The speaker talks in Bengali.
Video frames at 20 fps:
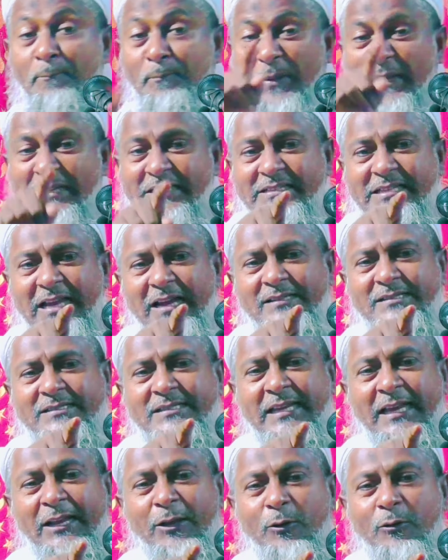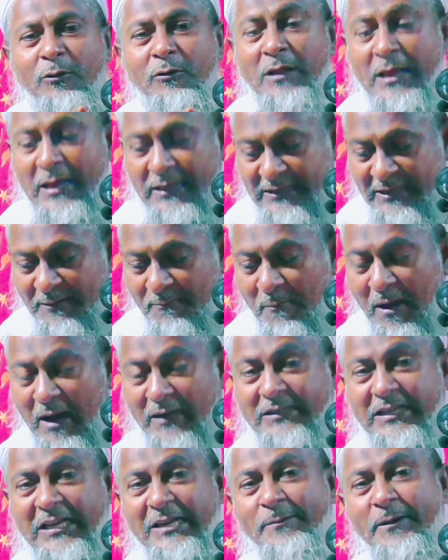বিশ্বাস ছিল যে
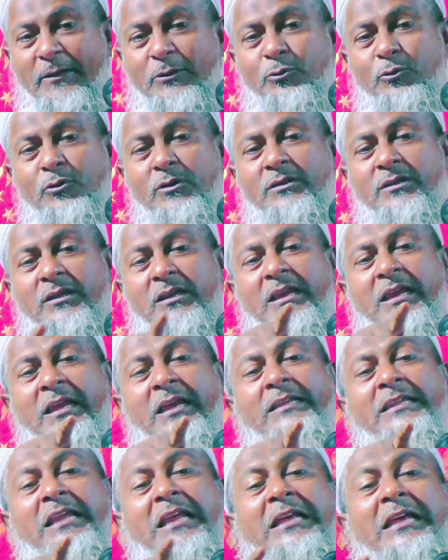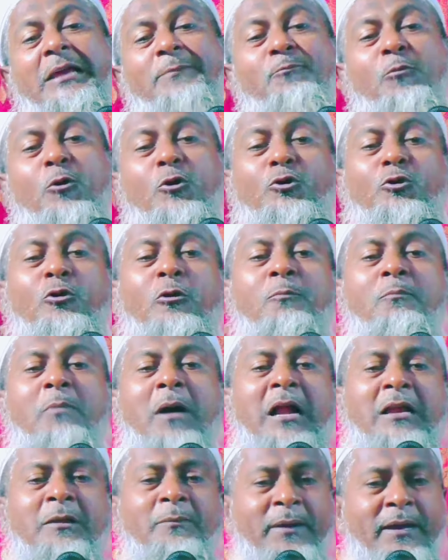মাটির ভেতরে দিলে তাকে ফসল
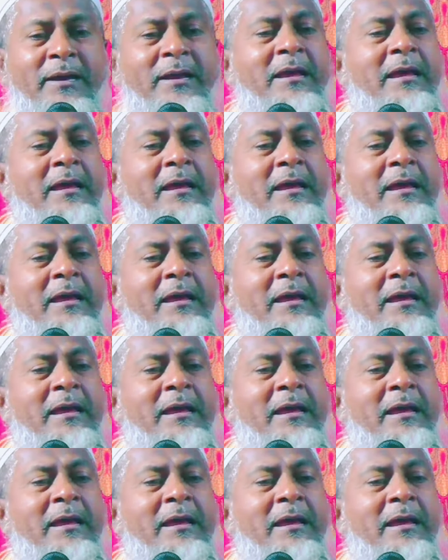বাড়বে